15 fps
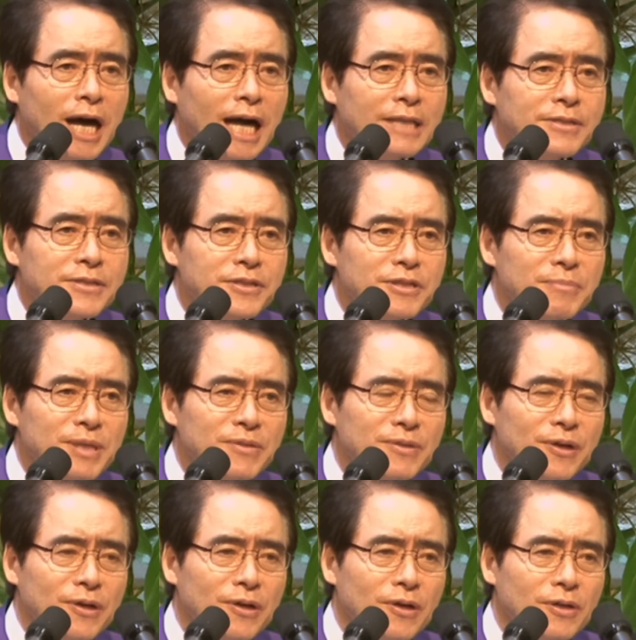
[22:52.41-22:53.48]
같이
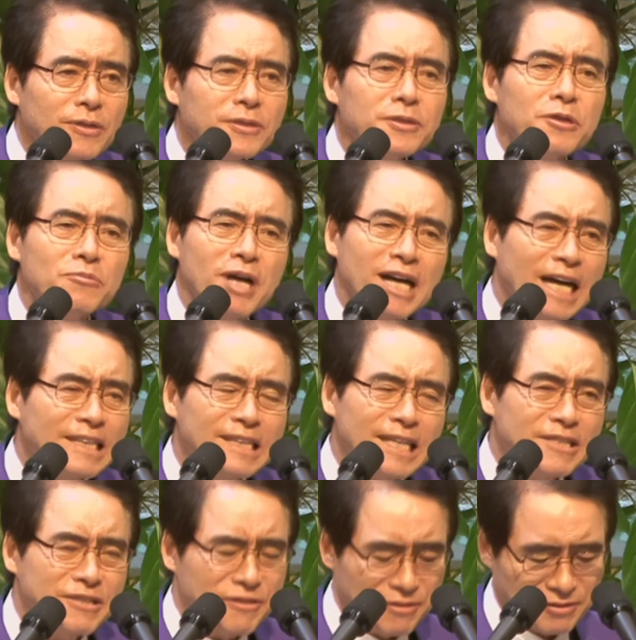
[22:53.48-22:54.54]
있으면서 그들과
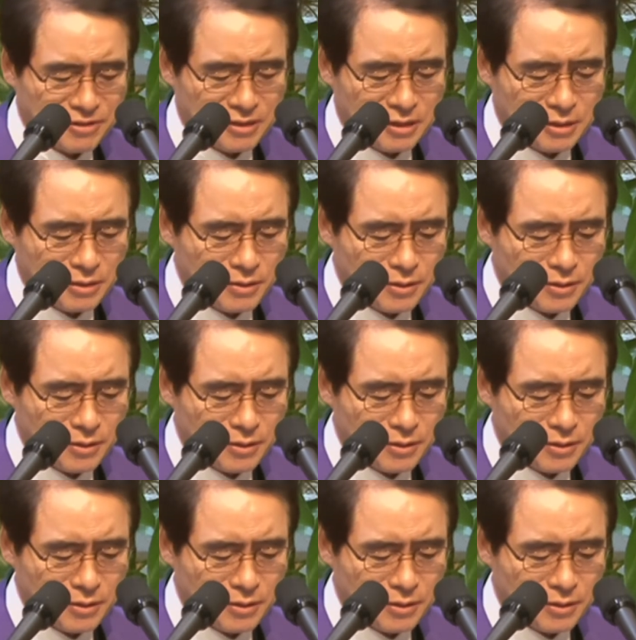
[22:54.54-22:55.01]
같아지는 거예요.